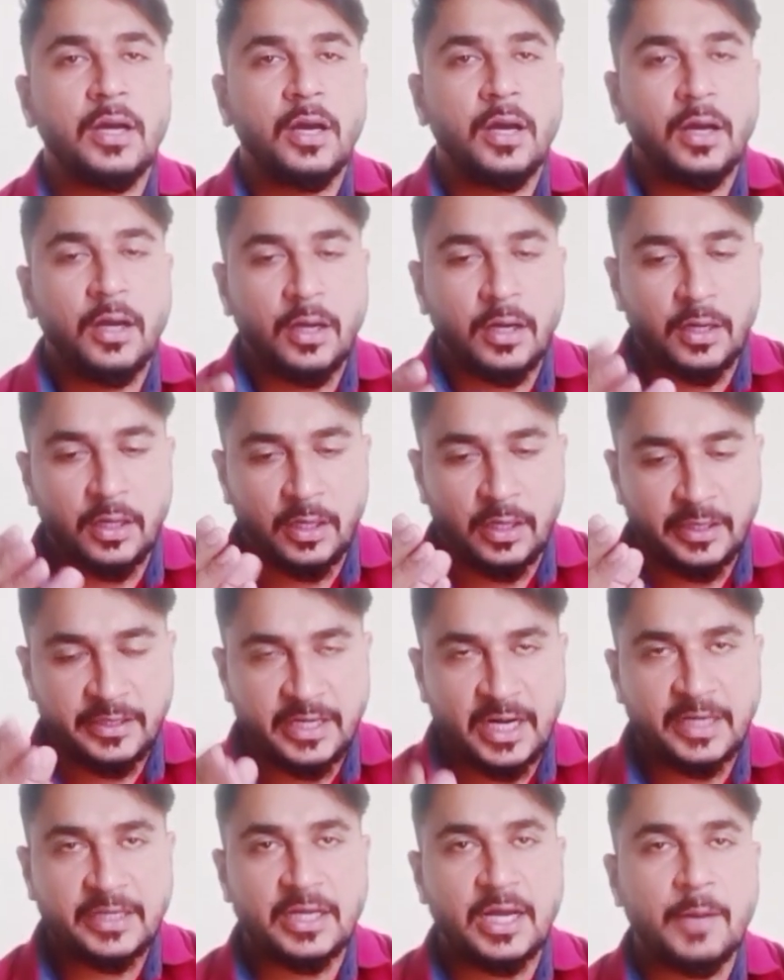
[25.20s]

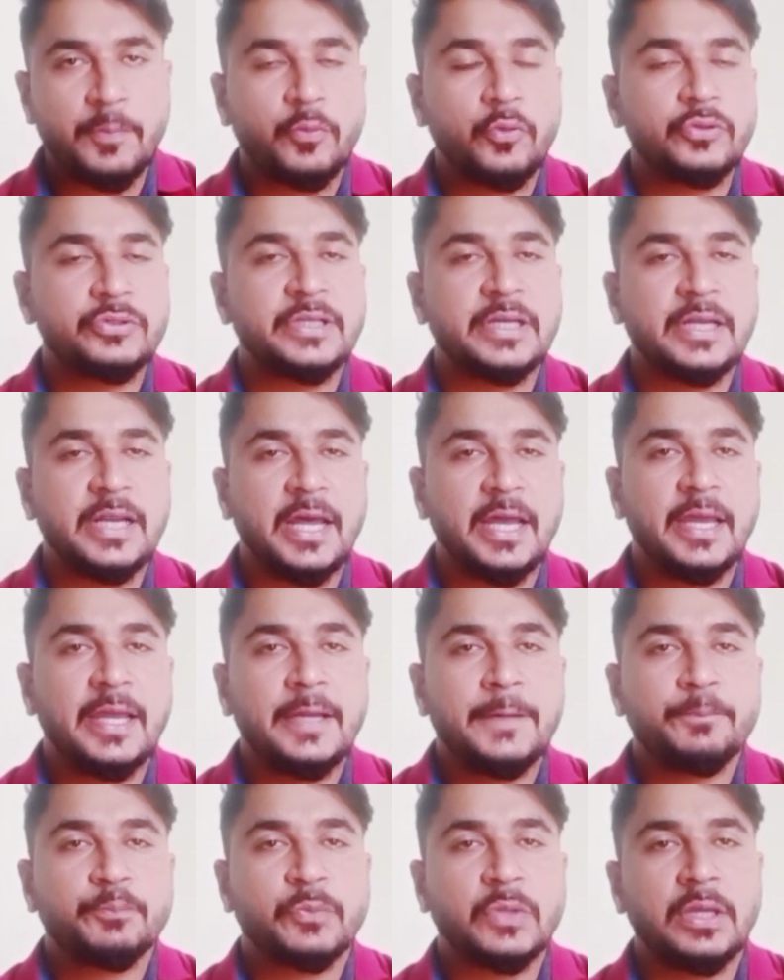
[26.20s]
डाटा आपको देना है
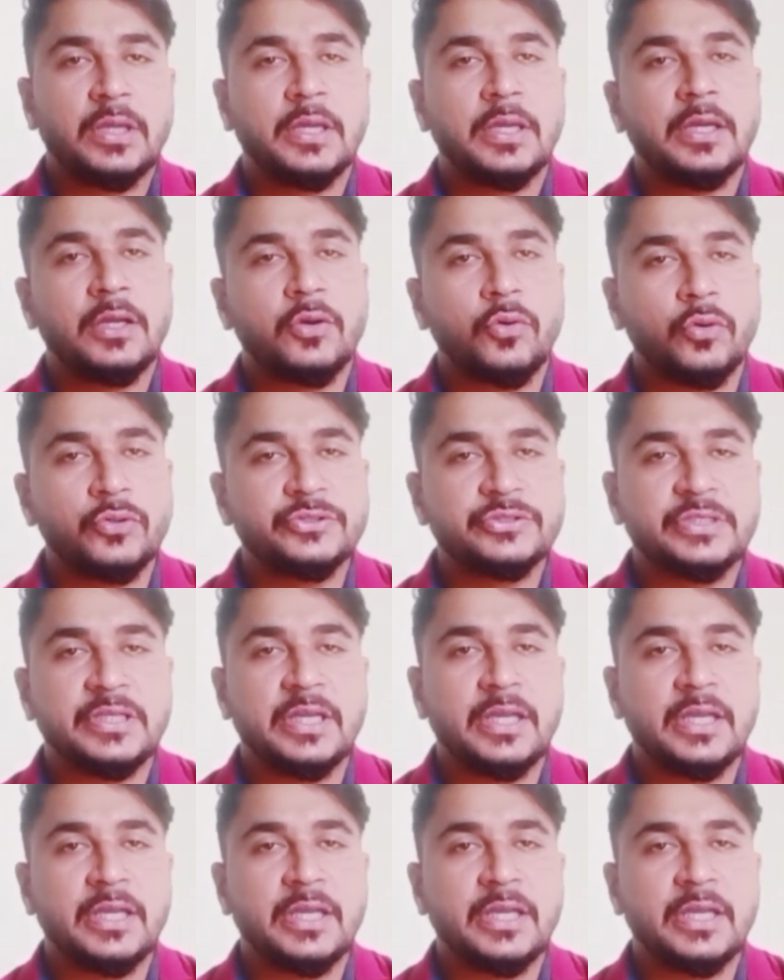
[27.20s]
कि कौन सी